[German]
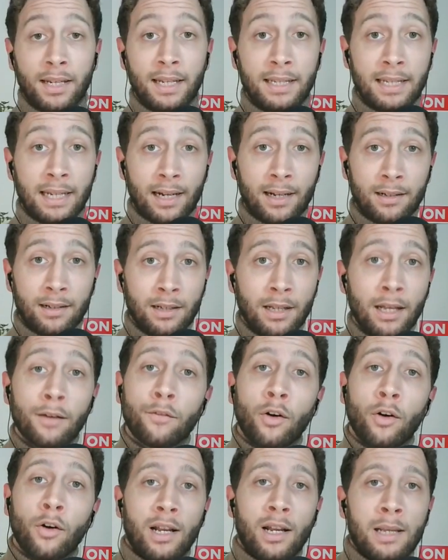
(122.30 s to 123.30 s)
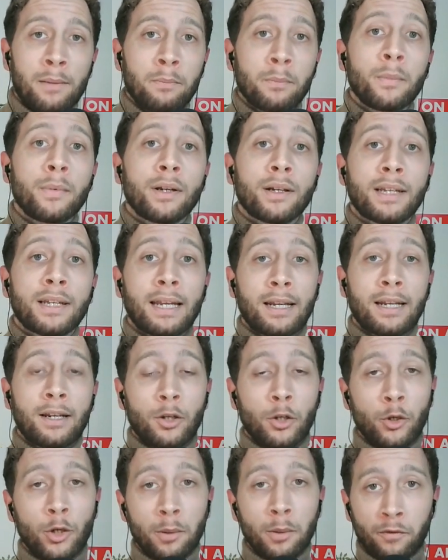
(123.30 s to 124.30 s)
genial, vor allem
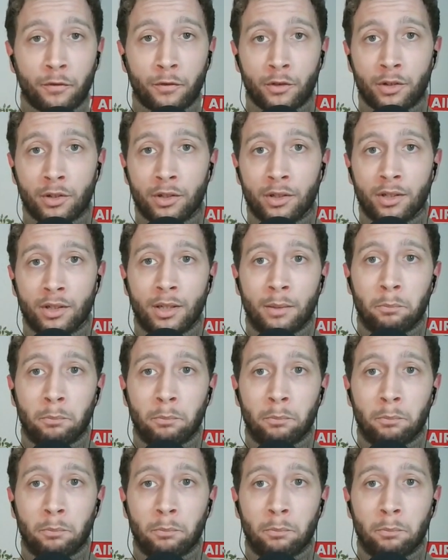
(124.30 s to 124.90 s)
geknüpft